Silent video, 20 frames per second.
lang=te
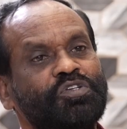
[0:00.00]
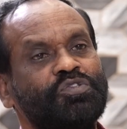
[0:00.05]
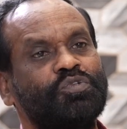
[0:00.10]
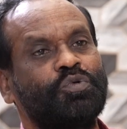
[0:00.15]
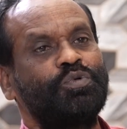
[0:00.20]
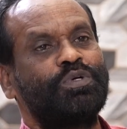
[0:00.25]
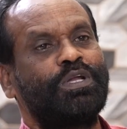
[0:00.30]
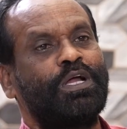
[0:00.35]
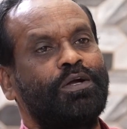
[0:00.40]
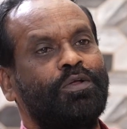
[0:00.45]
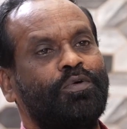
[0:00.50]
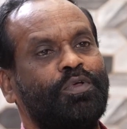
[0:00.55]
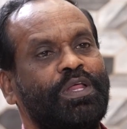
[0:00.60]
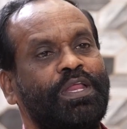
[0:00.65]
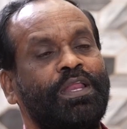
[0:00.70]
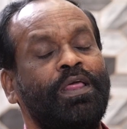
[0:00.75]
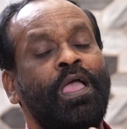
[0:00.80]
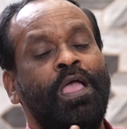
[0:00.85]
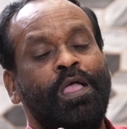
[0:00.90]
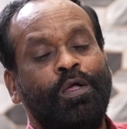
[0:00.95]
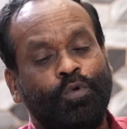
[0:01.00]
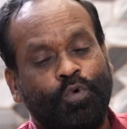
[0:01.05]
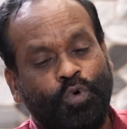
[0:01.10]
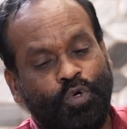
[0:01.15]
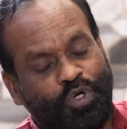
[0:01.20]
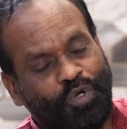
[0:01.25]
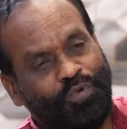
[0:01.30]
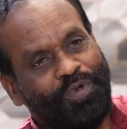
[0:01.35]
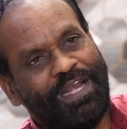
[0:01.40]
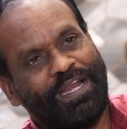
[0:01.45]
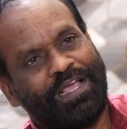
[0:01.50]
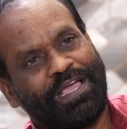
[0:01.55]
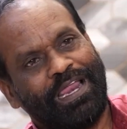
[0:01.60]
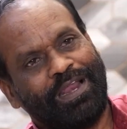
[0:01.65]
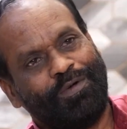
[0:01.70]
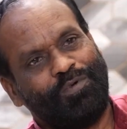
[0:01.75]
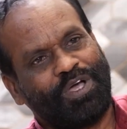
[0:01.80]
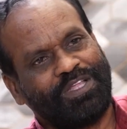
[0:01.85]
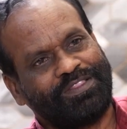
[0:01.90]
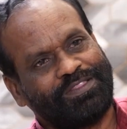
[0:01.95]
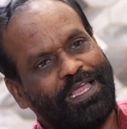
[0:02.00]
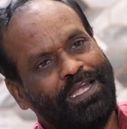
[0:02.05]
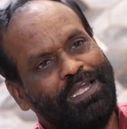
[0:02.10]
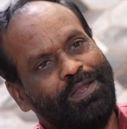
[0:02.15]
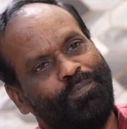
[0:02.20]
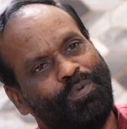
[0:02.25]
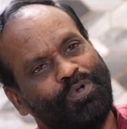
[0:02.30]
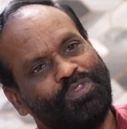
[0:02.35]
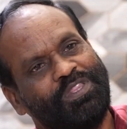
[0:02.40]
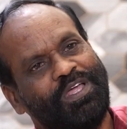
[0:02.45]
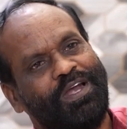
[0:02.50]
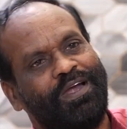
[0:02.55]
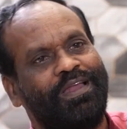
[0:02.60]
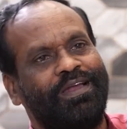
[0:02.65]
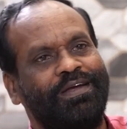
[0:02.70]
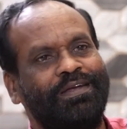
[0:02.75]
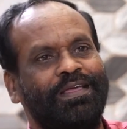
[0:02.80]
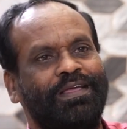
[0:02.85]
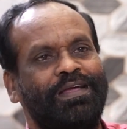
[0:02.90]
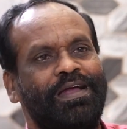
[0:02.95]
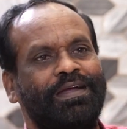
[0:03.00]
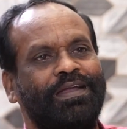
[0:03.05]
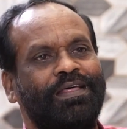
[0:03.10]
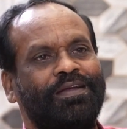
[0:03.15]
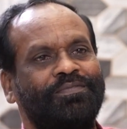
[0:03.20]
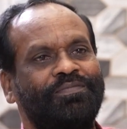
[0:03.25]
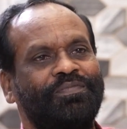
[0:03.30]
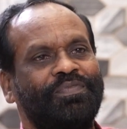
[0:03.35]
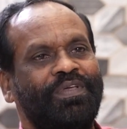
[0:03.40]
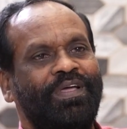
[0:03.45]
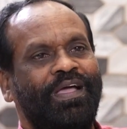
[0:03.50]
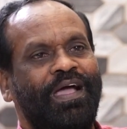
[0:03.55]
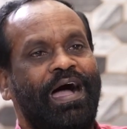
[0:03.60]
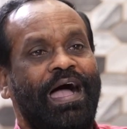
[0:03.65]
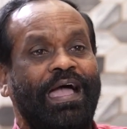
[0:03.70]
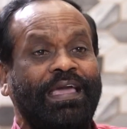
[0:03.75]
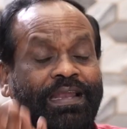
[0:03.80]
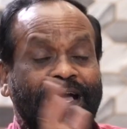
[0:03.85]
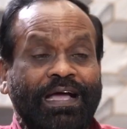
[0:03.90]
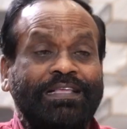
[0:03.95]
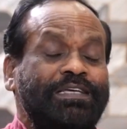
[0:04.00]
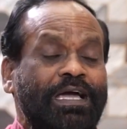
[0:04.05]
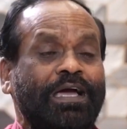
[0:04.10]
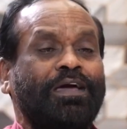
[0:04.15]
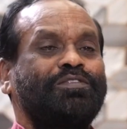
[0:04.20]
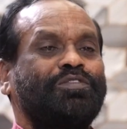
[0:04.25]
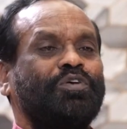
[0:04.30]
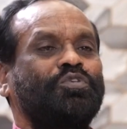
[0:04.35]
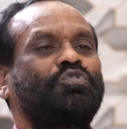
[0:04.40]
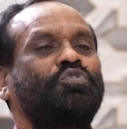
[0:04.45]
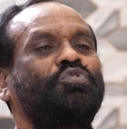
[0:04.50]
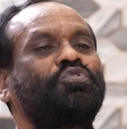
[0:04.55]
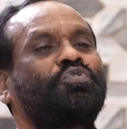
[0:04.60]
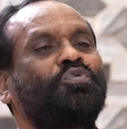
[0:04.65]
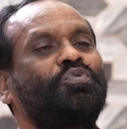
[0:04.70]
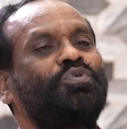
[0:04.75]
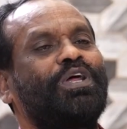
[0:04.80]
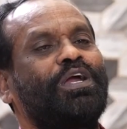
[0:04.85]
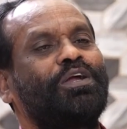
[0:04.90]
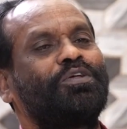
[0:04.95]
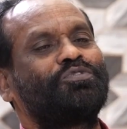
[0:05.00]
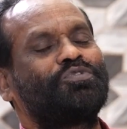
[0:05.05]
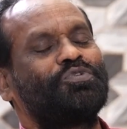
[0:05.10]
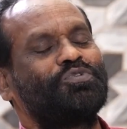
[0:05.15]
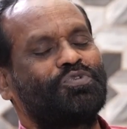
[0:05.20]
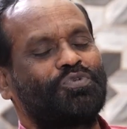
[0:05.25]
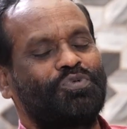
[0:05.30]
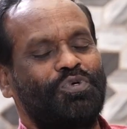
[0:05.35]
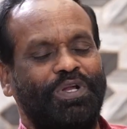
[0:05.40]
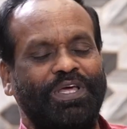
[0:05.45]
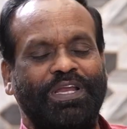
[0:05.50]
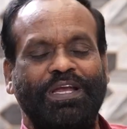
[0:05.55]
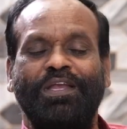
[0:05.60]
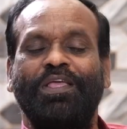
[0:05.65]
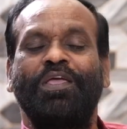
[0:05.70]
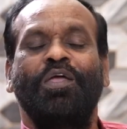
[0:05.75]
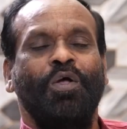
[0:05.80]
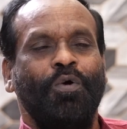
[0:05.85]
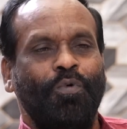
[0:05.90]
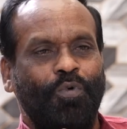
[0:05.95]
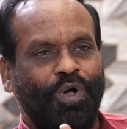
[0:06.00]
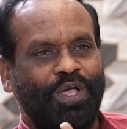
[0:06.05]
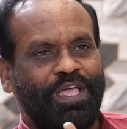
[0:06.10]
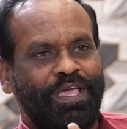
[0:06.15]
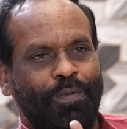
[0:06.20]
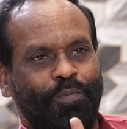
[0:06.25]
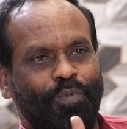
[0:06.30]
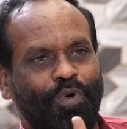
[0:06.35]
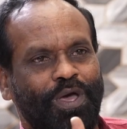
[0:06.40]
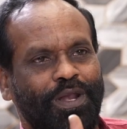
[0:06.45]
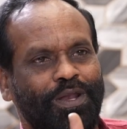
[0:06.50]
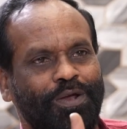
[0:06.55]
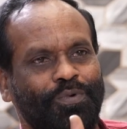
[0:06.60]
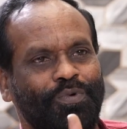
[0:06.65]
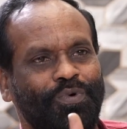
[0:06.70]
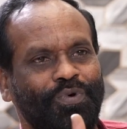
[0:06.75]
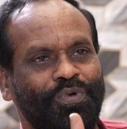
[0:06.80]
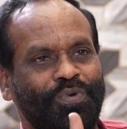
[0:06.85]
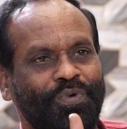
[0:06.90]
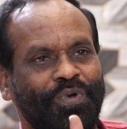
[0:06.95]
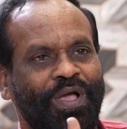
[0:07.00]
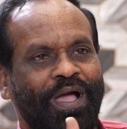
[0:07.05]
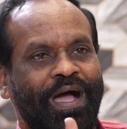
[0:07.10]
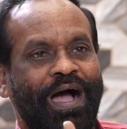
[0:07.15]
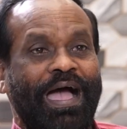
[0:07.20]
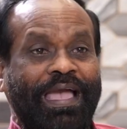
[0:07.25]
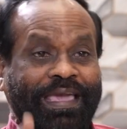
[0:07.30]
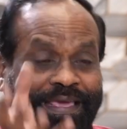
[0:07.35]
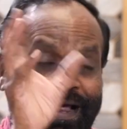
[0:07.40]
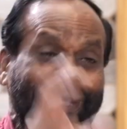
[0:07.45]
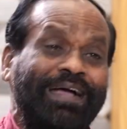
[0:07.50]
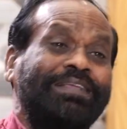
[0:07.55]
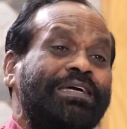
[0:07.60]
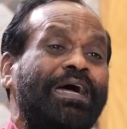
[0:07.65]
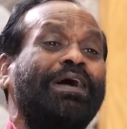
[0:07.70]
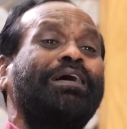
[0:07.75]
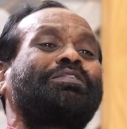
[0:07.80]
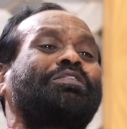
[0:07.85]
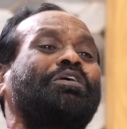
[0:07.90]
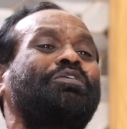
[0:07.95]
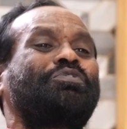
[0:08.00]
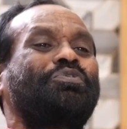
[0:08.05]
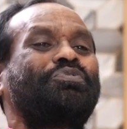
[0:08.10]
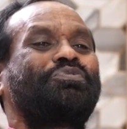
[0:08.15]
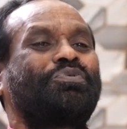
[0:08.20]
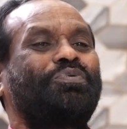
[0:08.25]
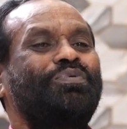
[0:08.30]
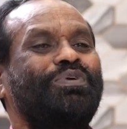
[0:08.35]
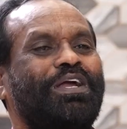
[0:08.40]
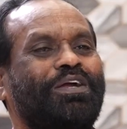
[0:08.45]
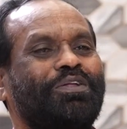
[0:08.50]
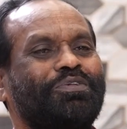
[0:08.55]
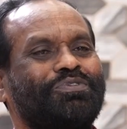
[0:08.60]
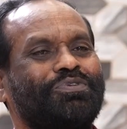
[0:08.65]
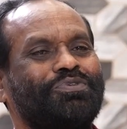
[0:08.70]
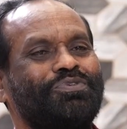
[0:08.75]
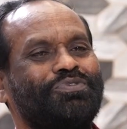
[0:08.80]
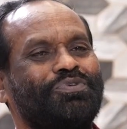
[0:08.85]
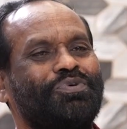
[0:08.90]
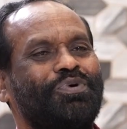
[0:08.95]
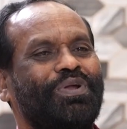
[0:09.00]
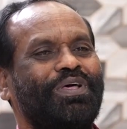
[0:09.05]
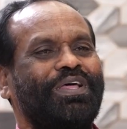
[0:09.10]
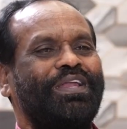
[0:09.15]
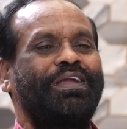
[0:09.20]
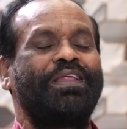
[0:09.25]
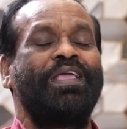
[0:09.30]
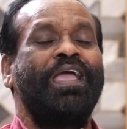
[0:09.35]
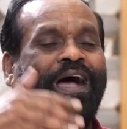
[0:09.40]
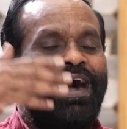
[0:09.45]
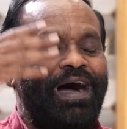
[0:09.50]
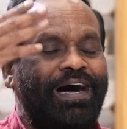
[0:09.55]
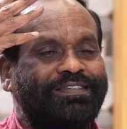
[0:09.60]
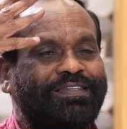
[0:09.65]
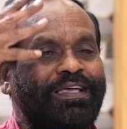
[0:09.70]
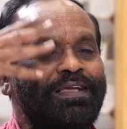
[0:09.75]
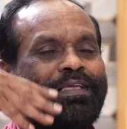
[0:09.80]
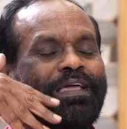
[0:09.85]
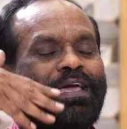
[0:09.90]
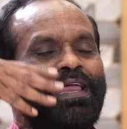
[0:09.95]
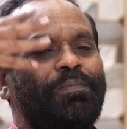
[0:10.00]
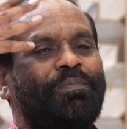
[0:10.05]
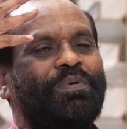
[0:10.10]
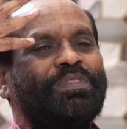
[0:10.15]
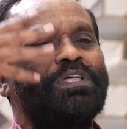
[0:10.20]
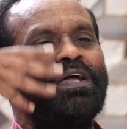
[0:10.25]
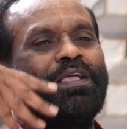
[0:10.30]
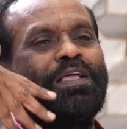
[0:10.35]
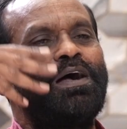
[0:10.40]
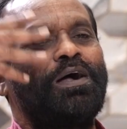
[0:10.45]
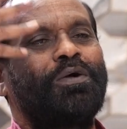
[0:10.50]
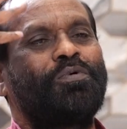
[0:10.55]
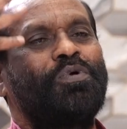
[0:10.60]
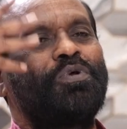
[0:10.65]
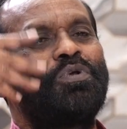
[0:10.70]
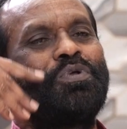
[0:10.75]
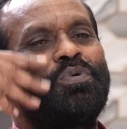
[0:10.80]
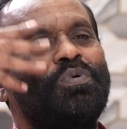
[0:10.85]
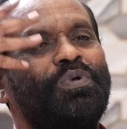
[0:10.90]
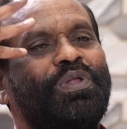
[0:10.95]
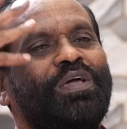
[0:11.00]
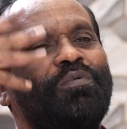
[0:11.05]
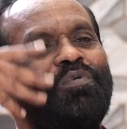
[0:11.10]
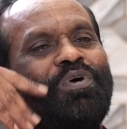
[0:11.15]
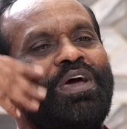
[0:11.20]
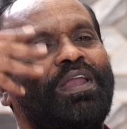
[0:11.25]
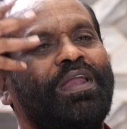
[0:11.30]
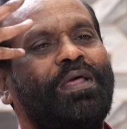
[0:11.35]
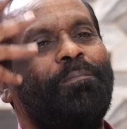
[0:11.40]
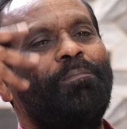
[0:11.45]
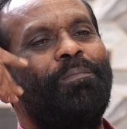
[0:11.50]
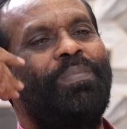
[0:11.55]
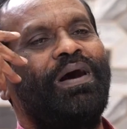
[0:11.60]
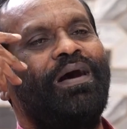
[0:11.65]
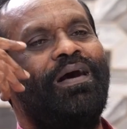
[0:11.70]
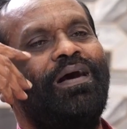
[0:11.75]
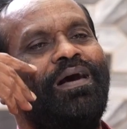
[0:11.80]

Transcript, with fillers: చేసుకుంటాడో అనే గుడ్డు వెనకాల ఒక తల్లి పొత్తిల లాంటి కండరం అయినా జాగ్రత్తగా చూసుకుంటాడో చూసుకోడానని ఒక ఎముకల గూడు అయినా జాగ్రత్తగా చూసుకుంటాడో చూసుకోడానని అసంకల్పితంగా కొట్టుకునే ఒక రెప్ప